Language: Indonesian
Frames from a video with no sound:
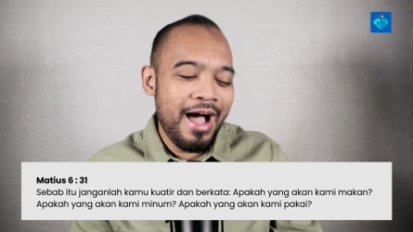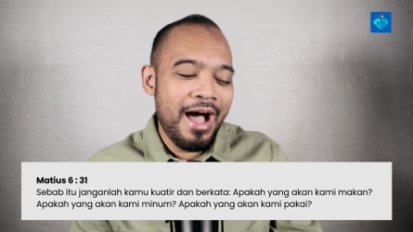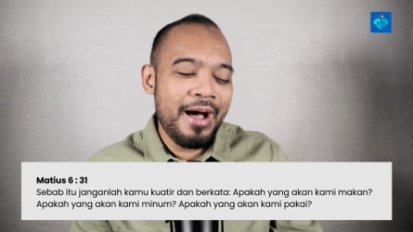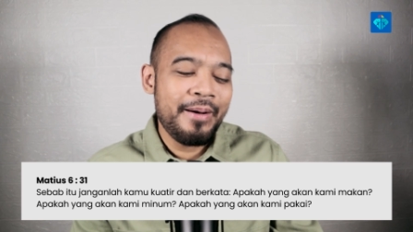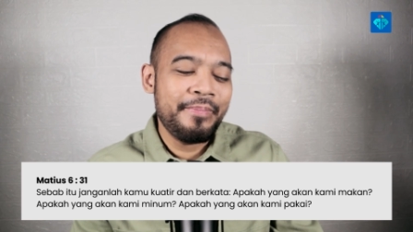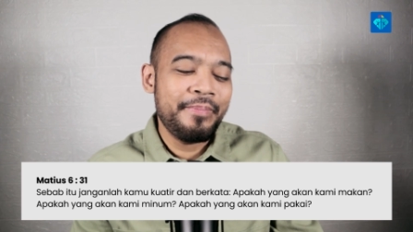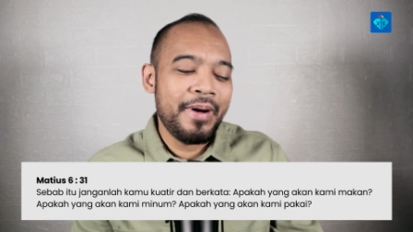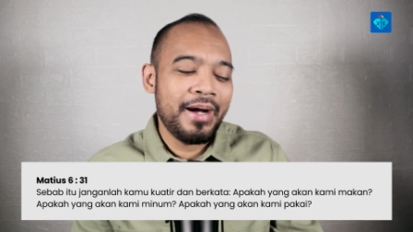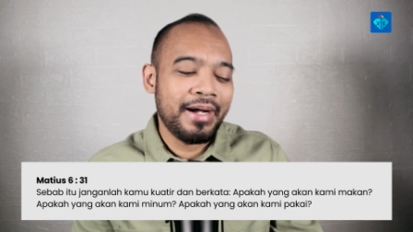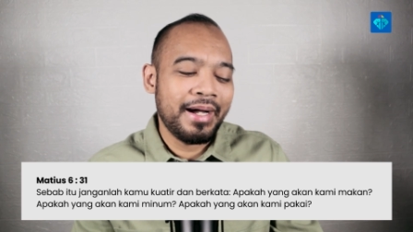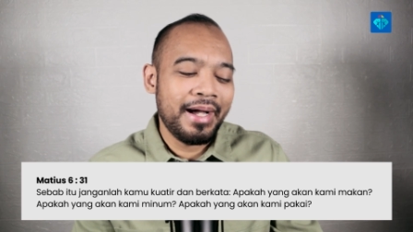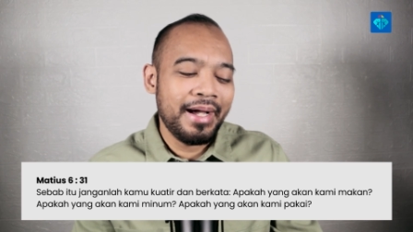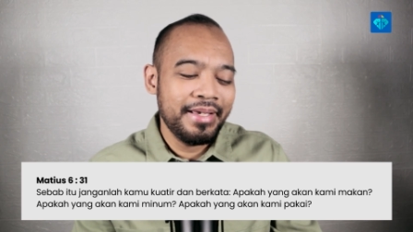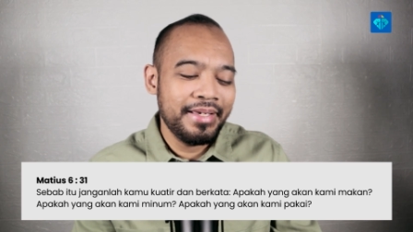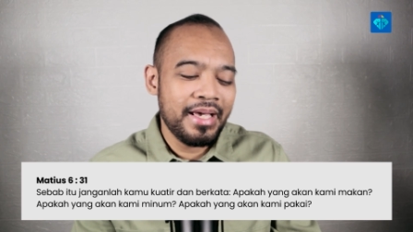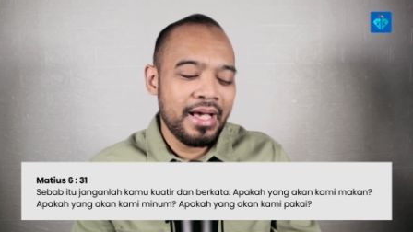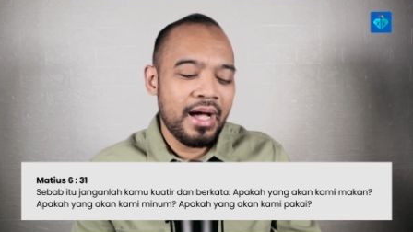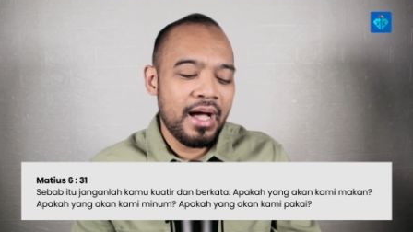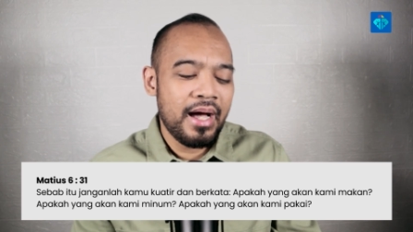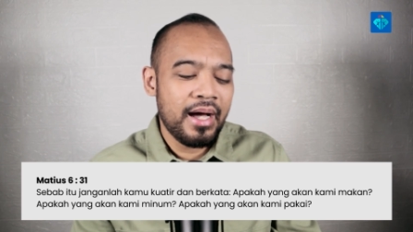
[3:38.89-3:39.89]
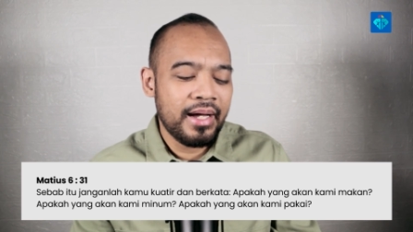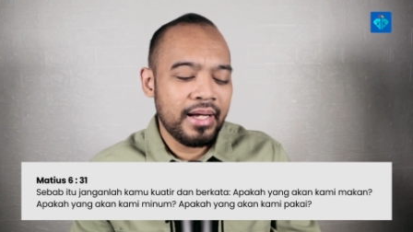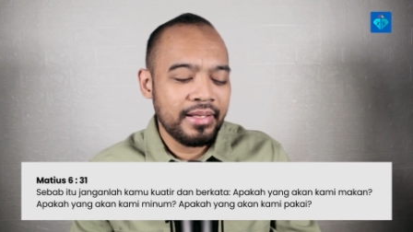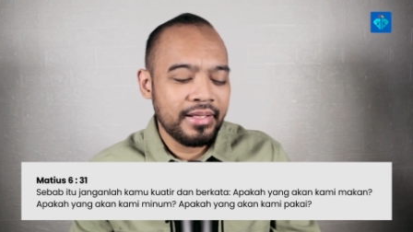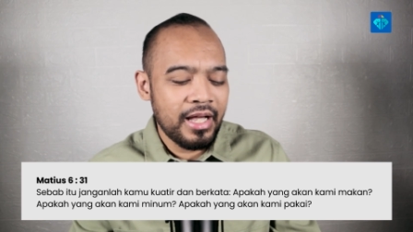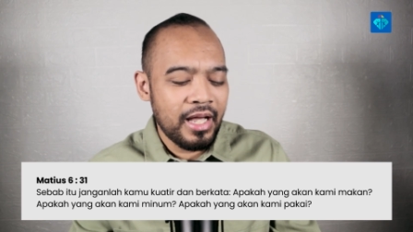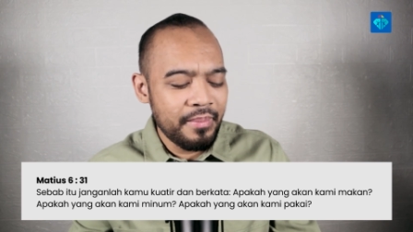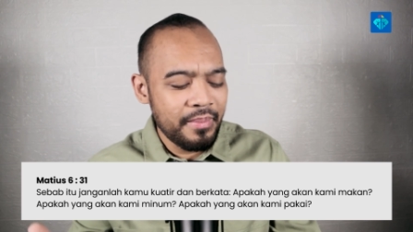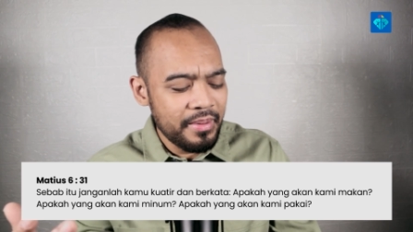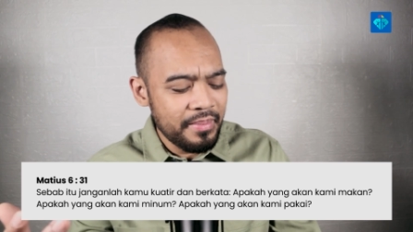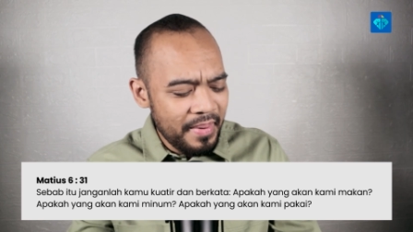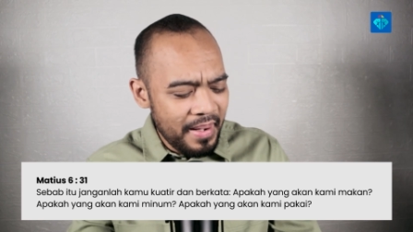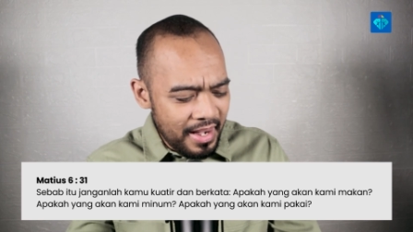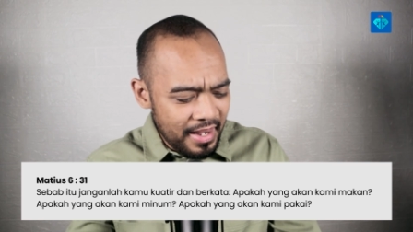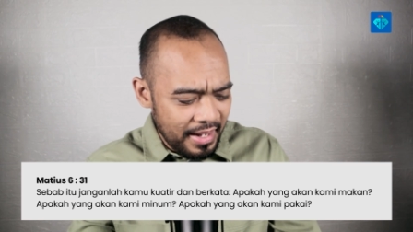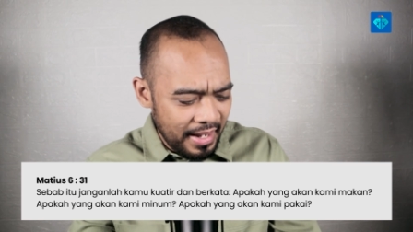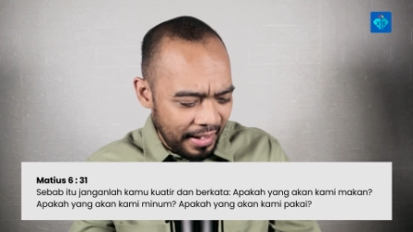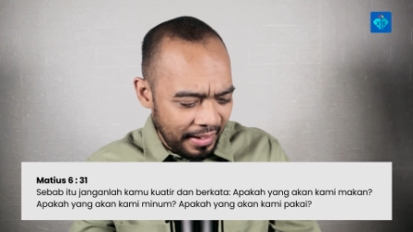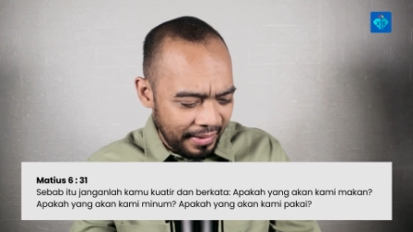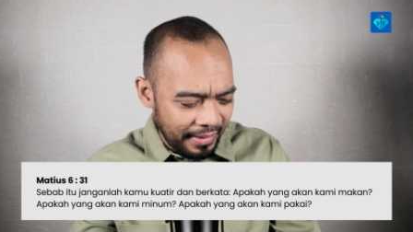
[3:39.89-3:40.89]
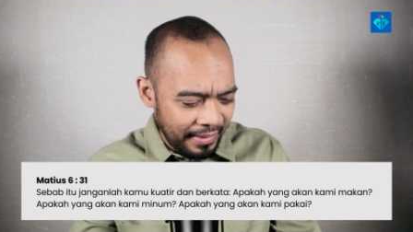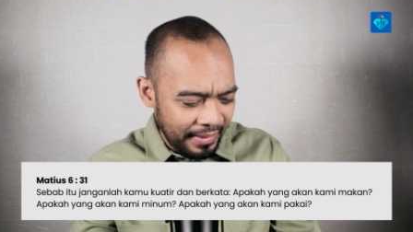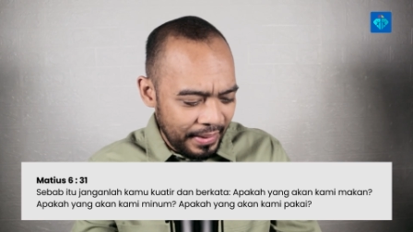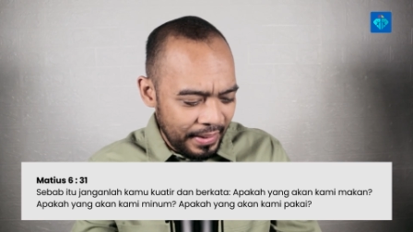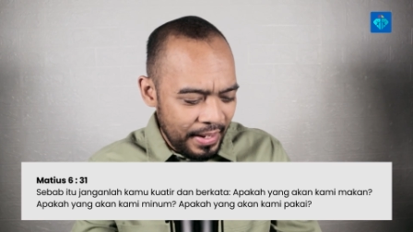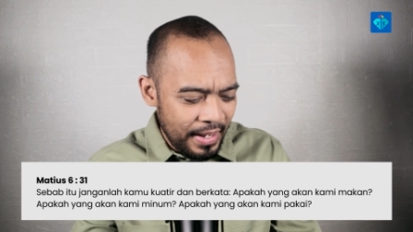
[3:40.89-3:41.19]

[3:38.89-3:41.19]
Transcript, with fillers: apakah yang akan kami makan?